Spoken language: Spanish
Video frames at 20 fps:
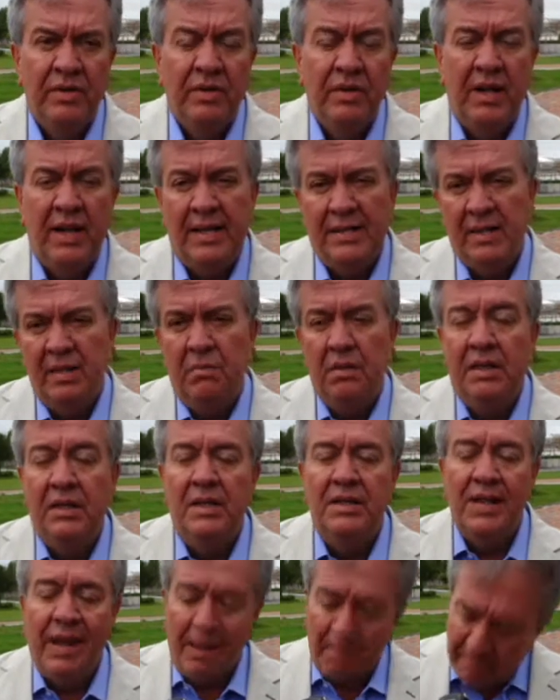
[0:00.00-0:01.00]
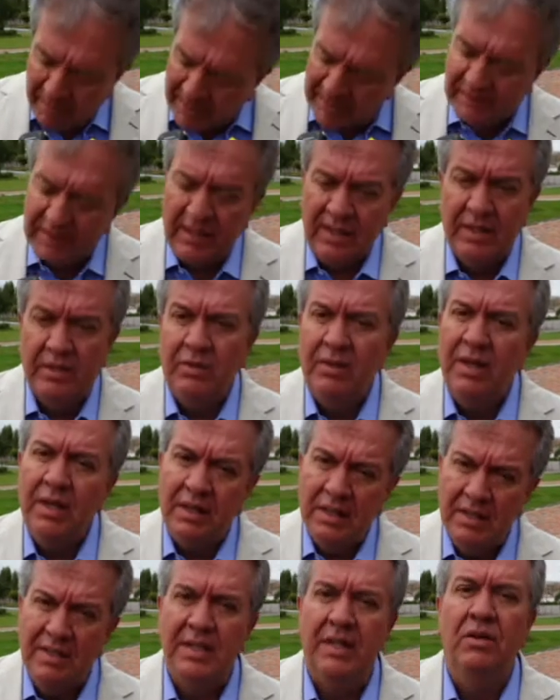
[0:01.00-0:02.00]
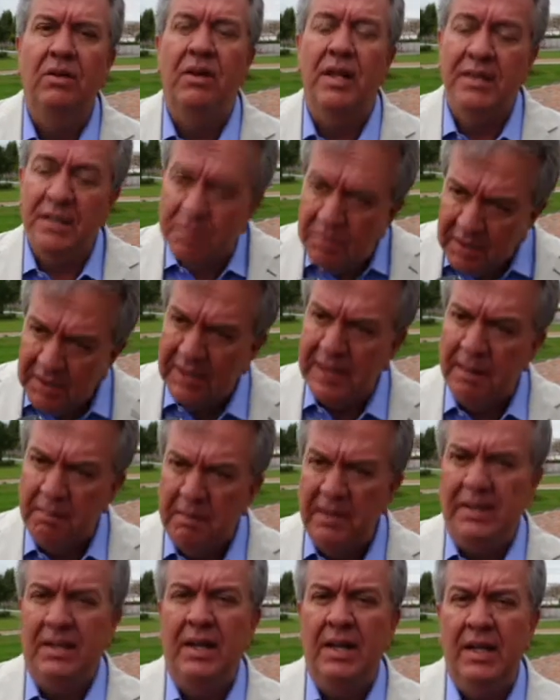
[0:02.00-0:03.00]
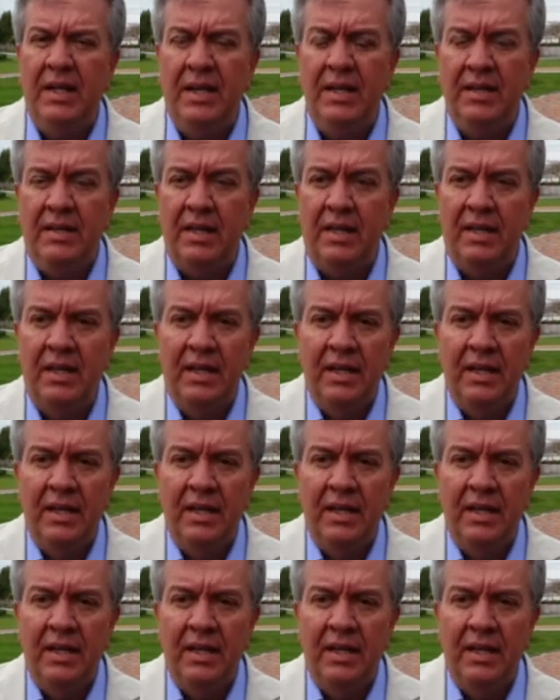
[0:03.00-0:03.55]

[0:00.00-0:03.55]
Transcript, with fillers: le hacen meter la pata, y eso hay que decirlo, le hacen meter la pata al gerente,